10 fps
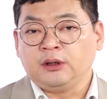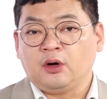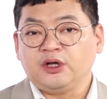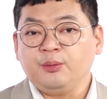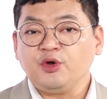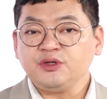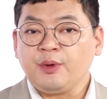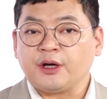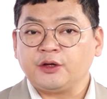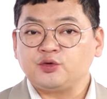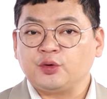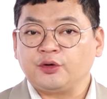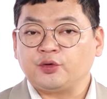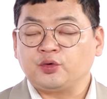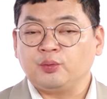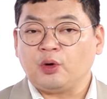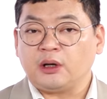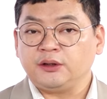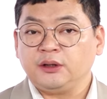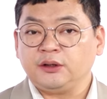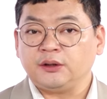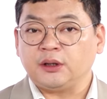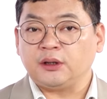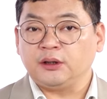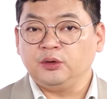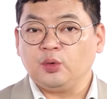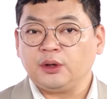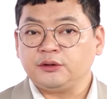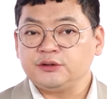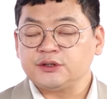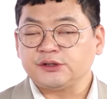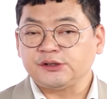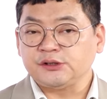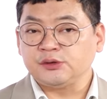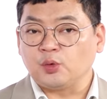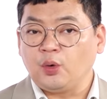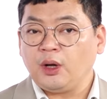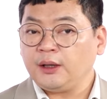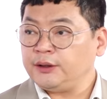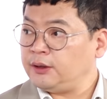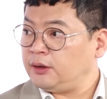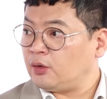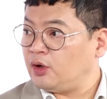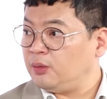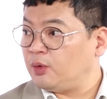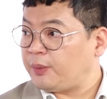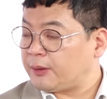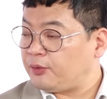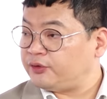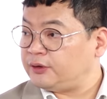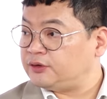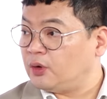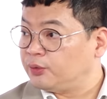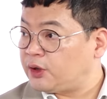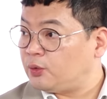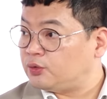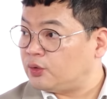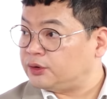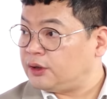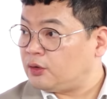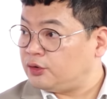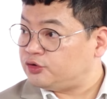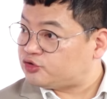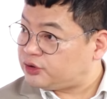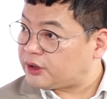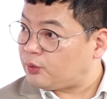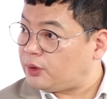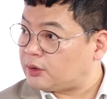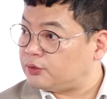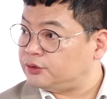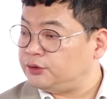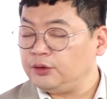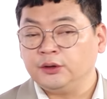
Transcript: 어, 이머징 마켓 쪽에서도 뭐 아르헨티나, 인도 같은 증시는 올 한해 거의 뭐 100% 넘게 오르거나 거의 준하게 올랐거든요.